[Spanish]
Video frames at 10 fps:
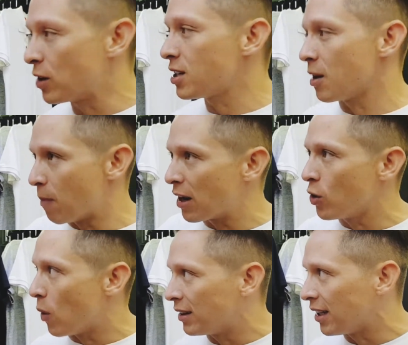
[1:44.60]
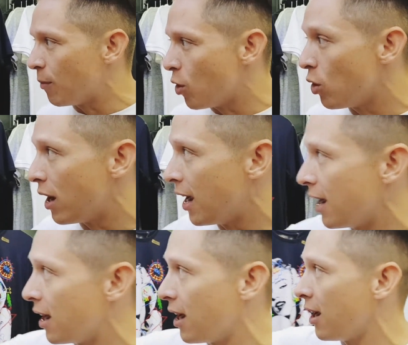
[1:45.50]
sin embargo igual tenemos
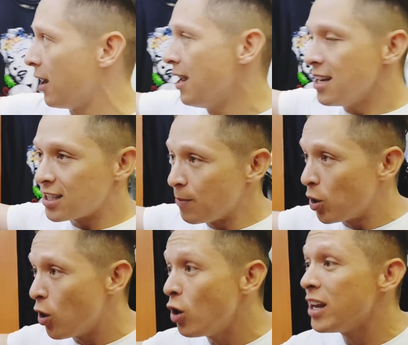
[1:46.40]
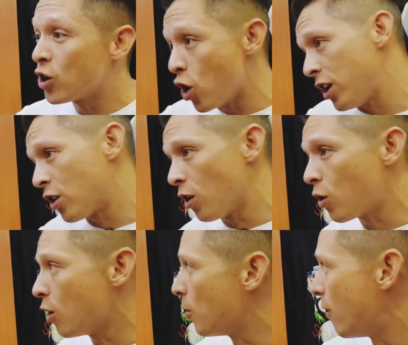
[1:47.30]
eh, símbolos icónicos
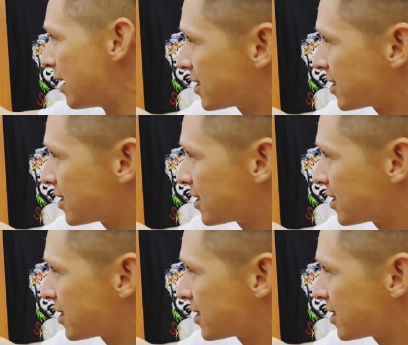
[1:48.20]
como Bart